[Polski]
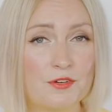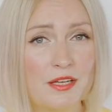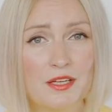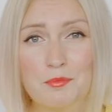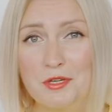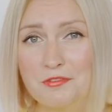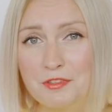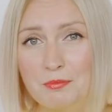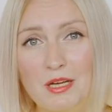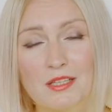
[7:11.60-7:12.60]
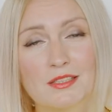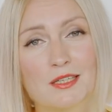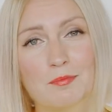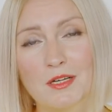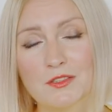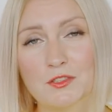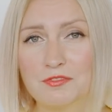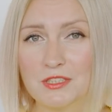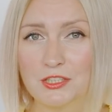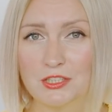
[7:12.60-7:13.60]
Ryan Murphy ma tak bardzo
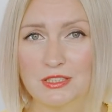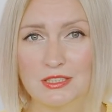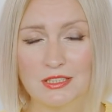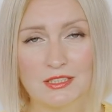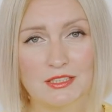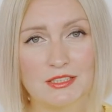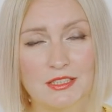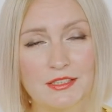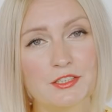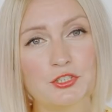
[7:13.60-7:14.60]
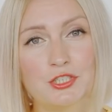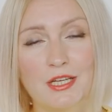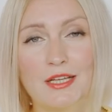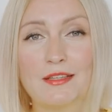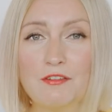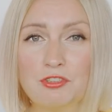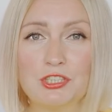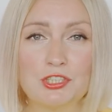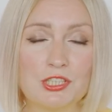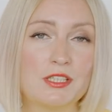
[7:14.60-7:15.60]
wyrazisty styl, że nawet
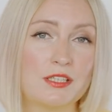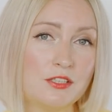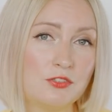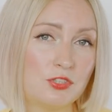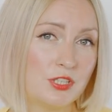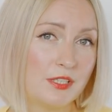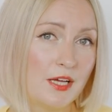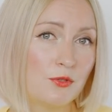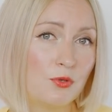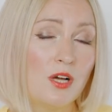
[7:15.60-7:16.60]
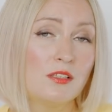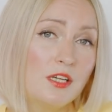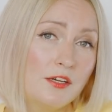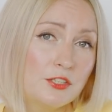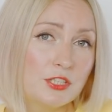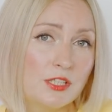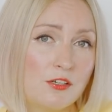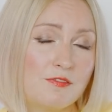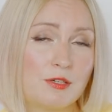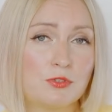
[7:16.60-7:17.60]
jeżeli jakiegoś serialu nie
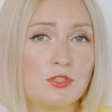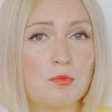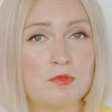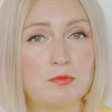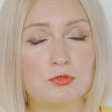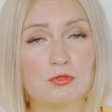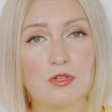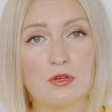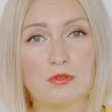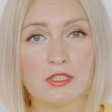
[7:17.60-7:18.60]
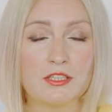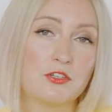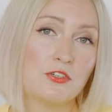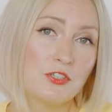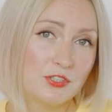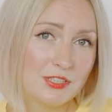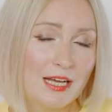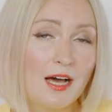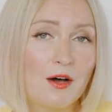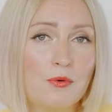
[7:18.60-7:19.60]
reżyserował, tylko po prostu koło niego
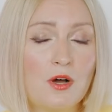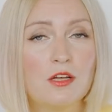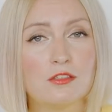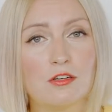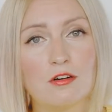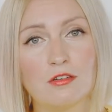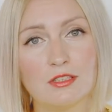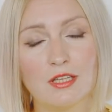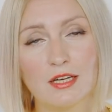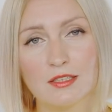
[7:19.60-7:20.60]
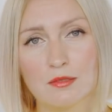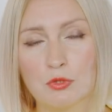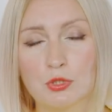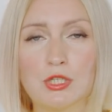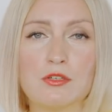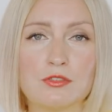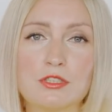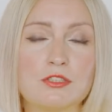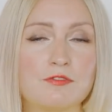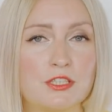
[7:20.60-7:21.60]
stał, to i tak można
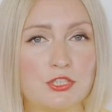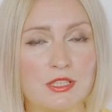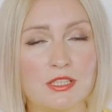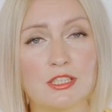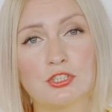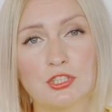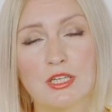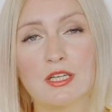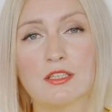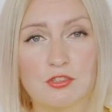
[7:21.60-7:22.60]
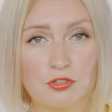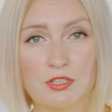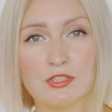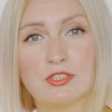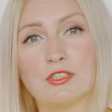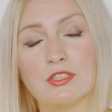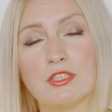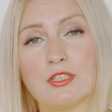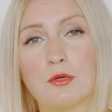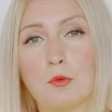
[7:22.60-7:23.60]
odnieść wrażenie, że to jest
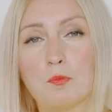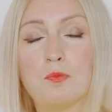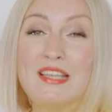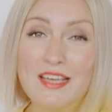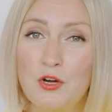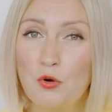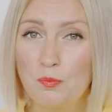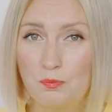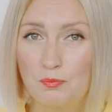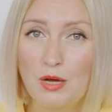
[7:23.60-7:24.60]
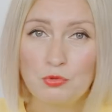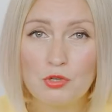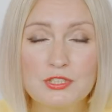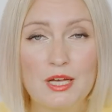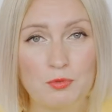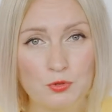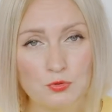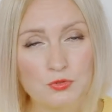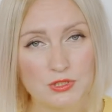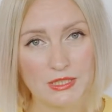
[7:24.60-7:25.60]
e, jego autorska
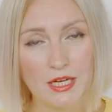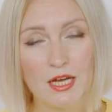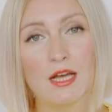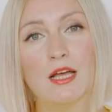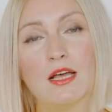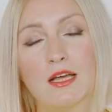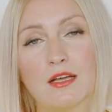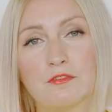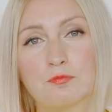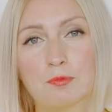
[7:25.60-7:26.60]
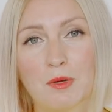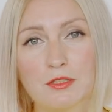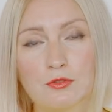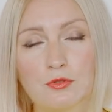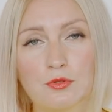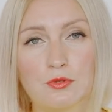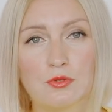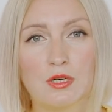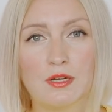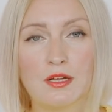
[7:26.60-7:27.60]
produkcja. E, w przypadku
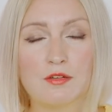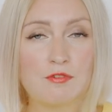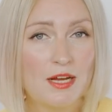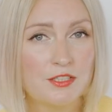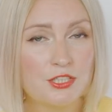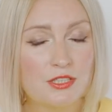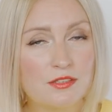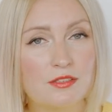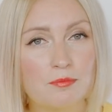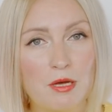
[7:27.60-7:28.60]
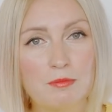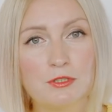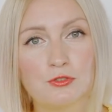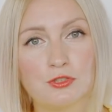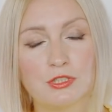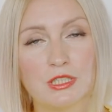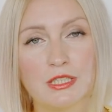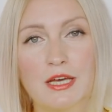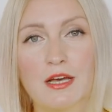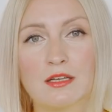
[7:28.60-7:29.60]
e, Ratchet mamy do
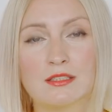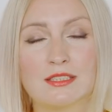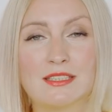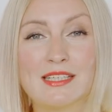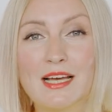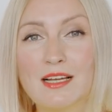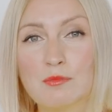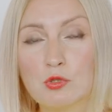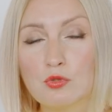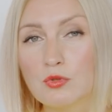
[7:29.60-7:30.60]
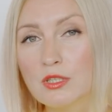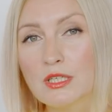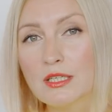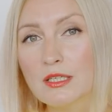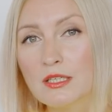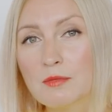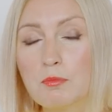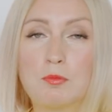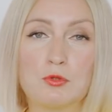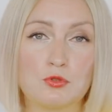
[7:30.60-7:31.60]
czynienia z serialem, który
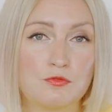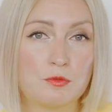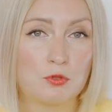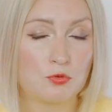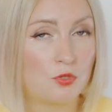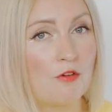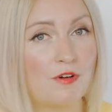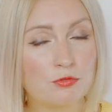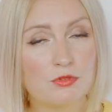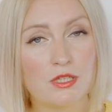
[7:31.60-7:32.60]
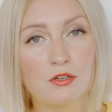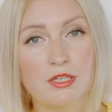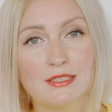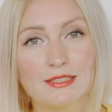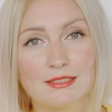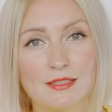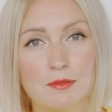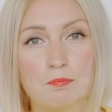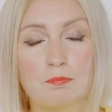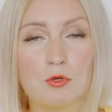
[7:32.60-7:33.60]
po prostu wyprodukował, którego jest
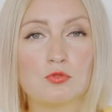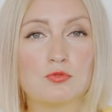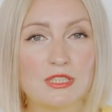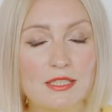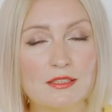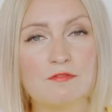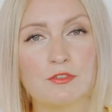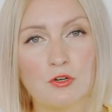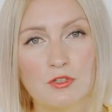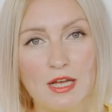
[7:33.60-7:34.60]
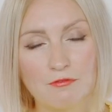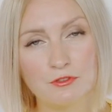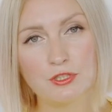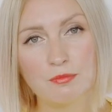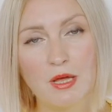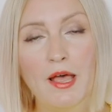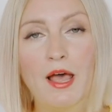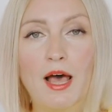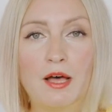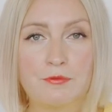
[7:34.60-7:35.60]
producentem wykonawczym,
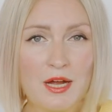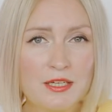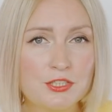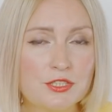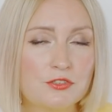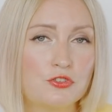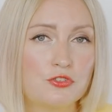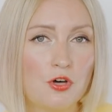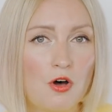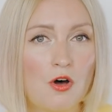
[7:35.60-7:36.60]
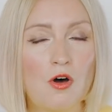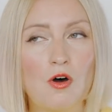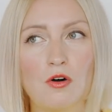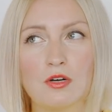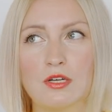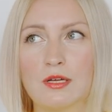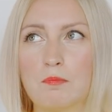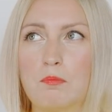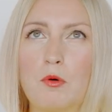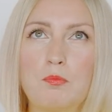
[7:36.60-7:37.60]
a Ratchet to
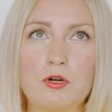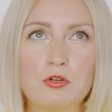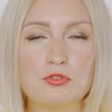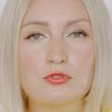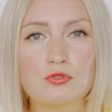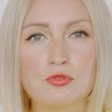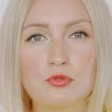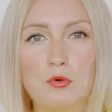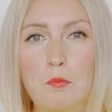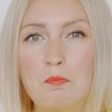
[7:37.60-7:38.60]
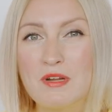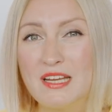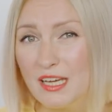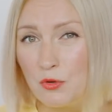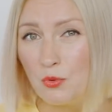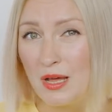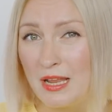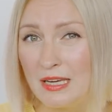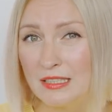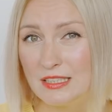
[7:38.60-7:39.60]
po prostu
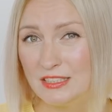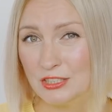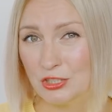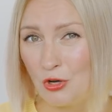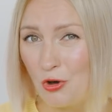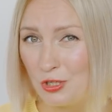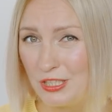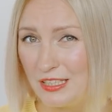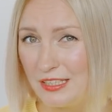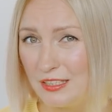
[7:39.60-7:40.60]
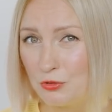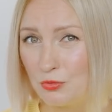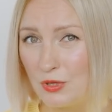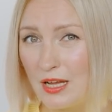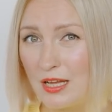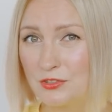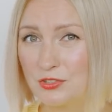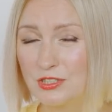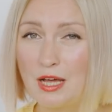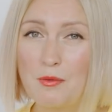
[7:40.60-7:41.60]
prequel historii, która
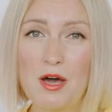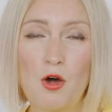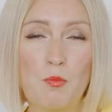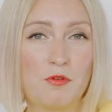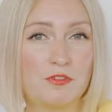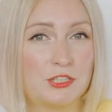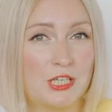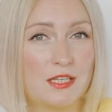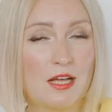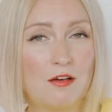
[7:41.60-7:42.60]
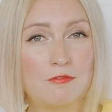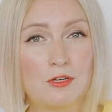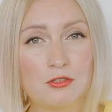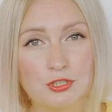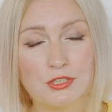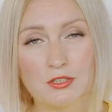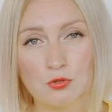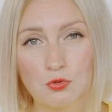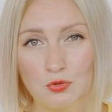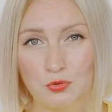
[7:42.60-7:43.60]
została opowiedziana w locie nad
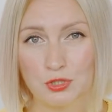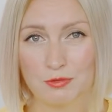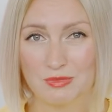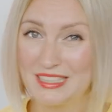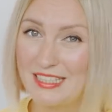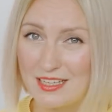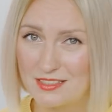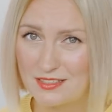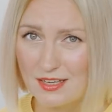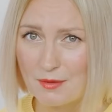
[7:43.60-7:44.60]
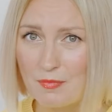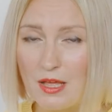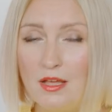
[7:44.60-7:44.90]
kukułczym gniazdem,